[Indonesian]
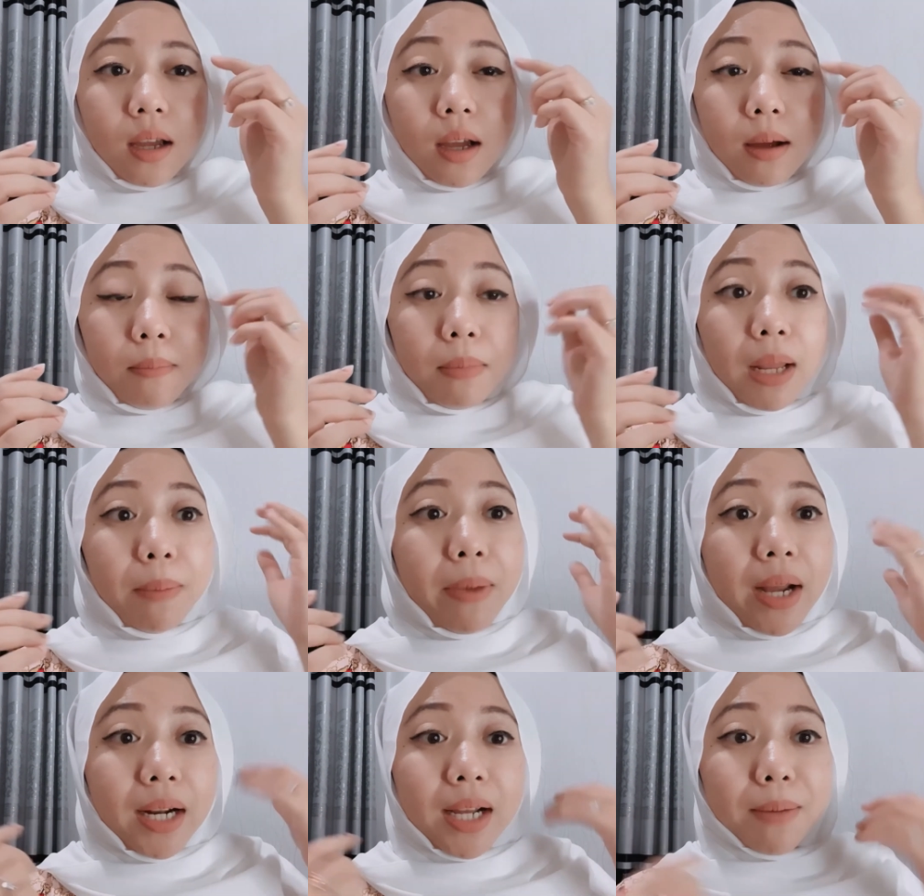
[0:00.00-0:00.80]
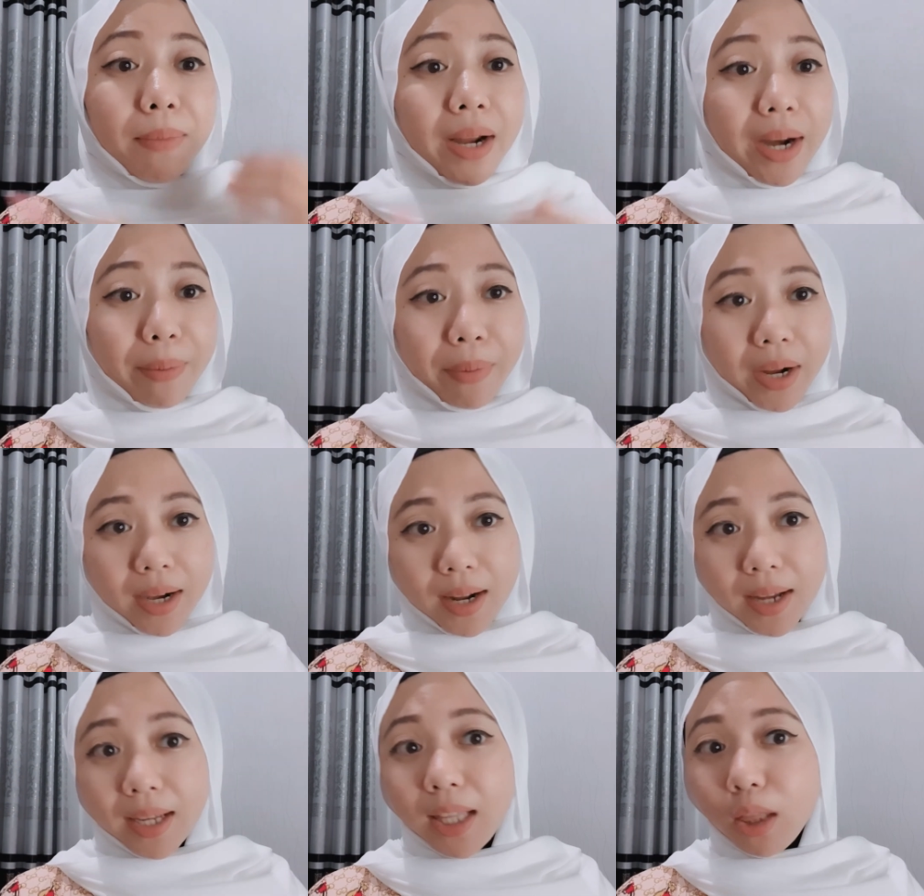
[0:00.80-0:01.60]
bleber
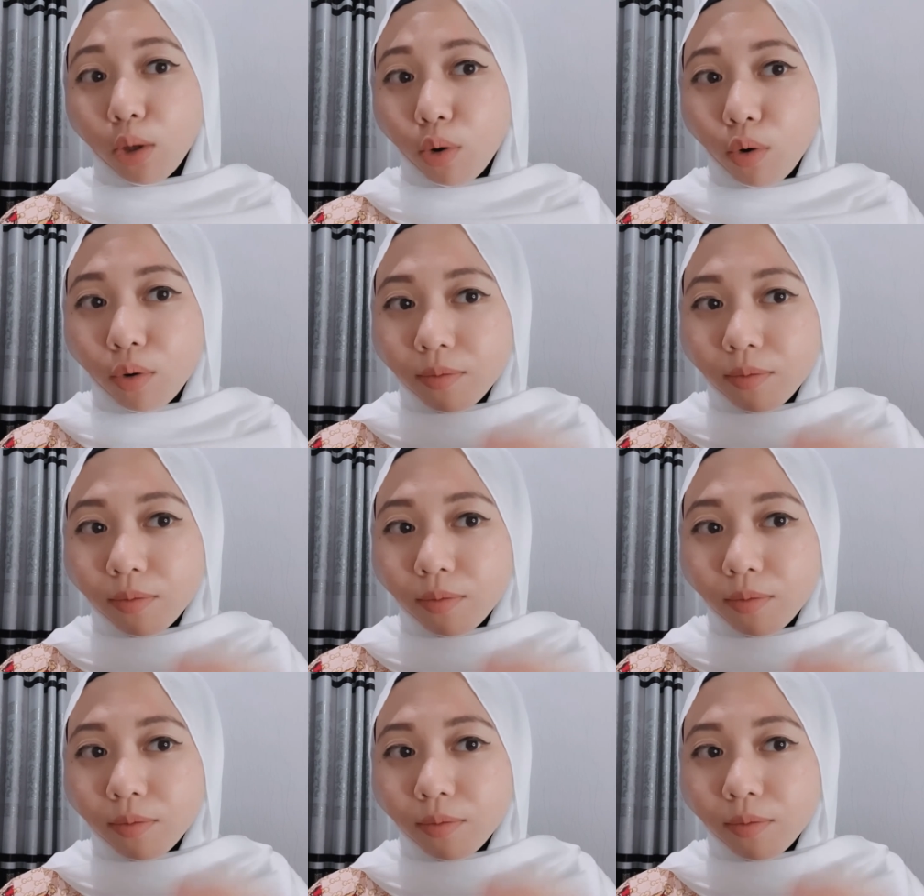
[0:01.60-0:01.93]
kemana-mana gitu